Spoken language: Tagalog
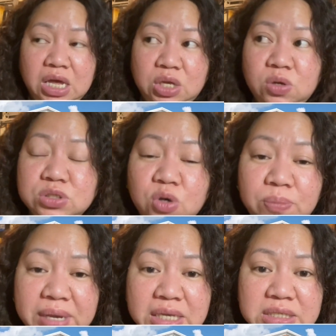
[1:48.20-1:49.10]
Yung
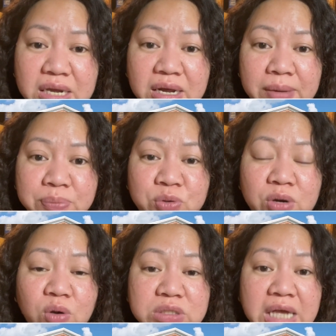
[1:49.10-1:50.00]
Sobeys, um, doon
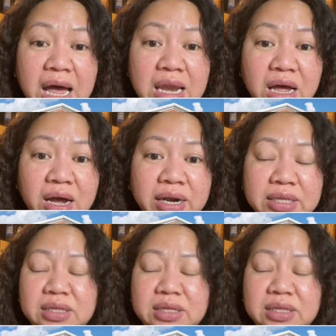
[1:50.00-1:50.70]
ako sa a la carte.